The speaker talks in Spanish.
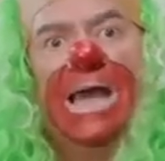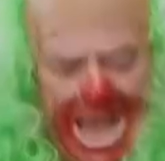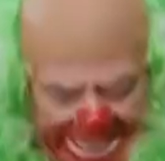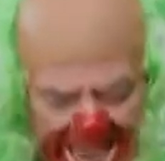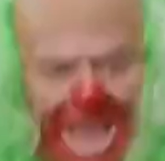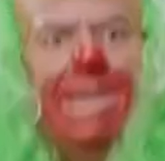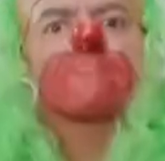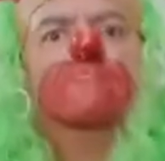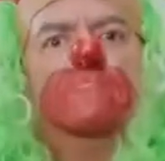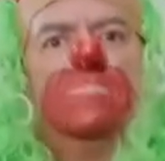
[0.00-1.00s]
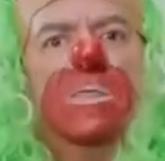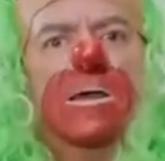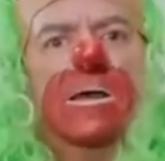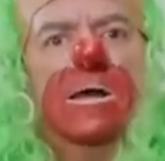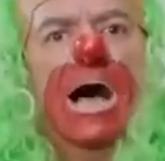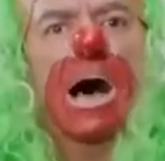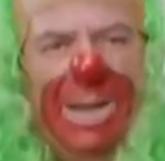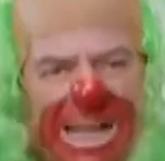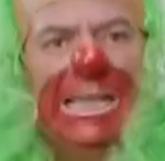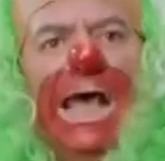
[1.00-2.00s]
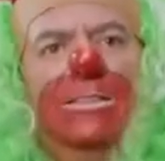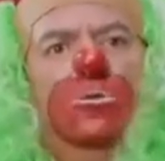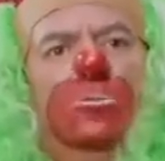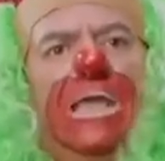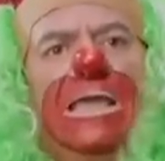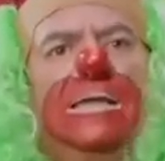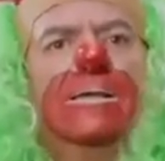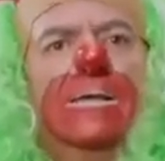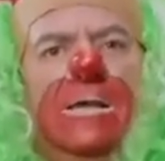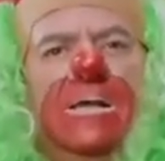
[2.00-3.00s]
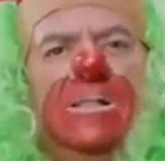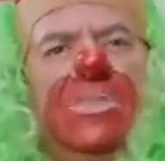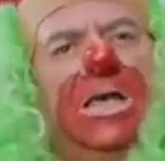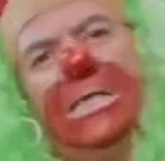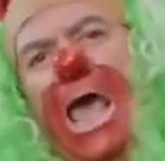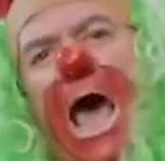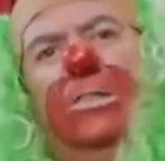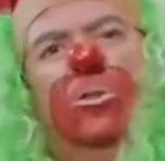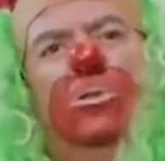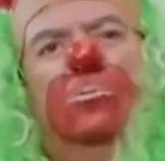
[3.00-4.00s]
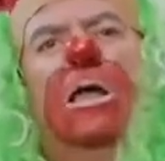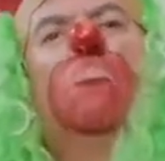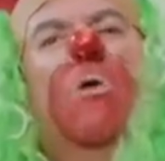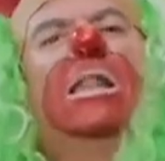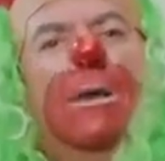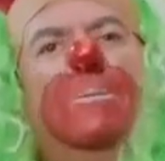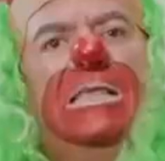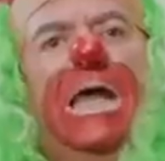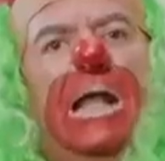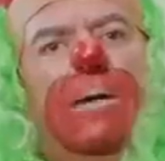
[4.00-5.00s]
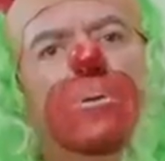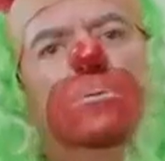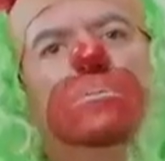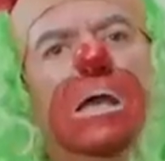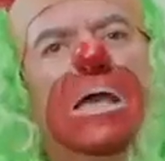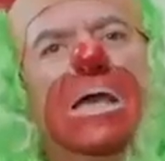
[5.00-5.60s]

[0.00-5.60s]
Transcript: Así, abrazándote, deseándote una buena vida, cabrón.